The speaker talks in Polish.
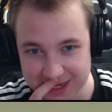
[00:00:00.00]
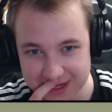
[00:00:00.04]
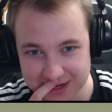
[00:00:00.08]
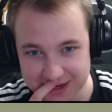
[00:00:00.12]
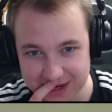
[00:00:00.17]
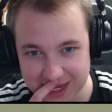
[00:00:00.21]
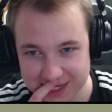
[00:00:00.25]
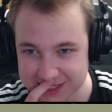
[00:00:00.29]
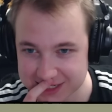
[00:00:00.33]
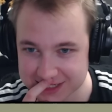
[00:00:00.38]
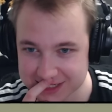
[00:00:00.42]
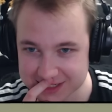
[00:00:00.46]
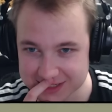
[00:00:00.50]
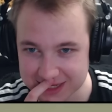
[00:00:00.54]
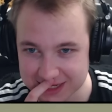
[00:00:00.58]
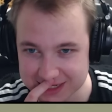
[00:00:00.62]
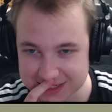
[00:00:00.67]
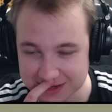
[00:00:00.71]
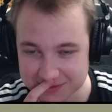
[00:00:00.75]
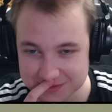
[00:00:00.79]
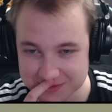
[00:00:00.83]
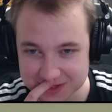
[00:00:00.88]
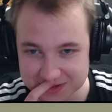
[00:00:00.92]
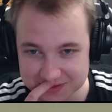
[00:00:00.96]
lecieć
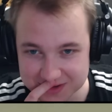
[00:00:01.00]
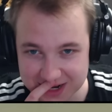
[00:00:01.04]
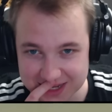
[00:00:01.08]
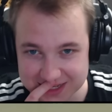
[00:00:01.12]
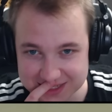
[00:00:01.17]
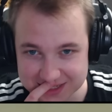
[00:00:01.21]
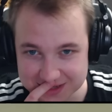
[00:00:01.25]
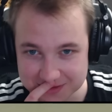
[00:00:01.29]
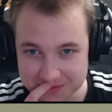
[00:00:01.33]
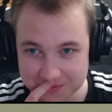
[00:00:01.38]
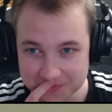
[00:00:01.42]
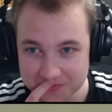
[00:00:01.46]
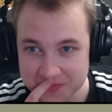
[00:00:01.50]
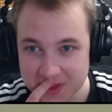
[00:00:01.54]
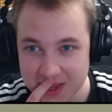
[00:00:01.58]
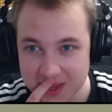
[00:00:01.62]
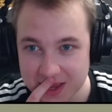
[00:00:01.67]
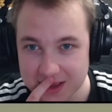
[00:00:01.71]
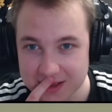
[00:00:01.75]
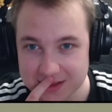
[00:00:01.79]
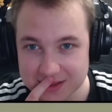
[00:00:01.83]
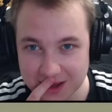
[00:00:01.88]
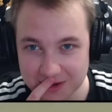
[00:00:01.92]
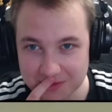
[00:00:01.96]
następnym razem.
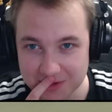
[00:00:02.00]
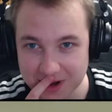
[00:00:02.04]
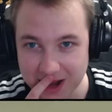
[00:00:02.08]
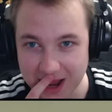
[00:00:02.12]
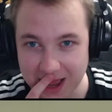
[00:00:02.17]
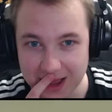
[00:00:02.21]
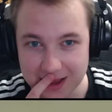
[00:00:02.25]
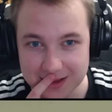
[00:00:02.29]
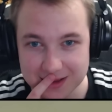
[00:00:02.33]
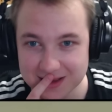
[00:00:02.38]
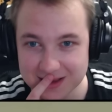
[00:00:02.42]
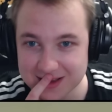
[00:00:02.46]
Dobra,